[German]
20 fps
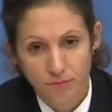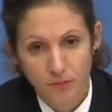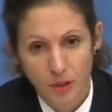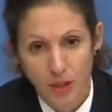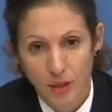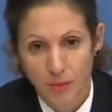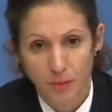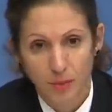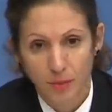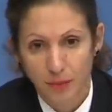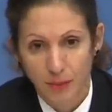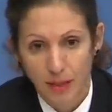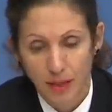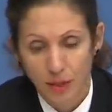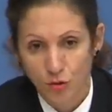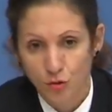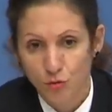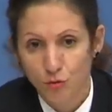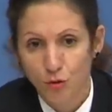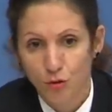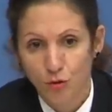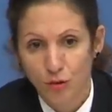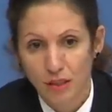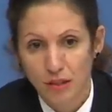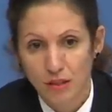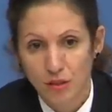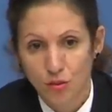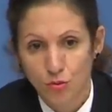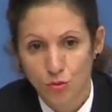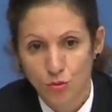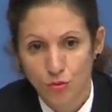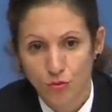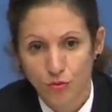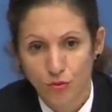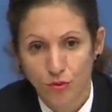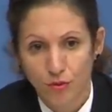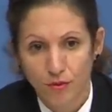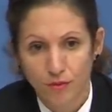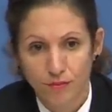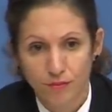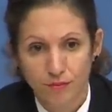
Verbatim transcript: Ich habe meinen Ausführungen nichts hinzuzufügen.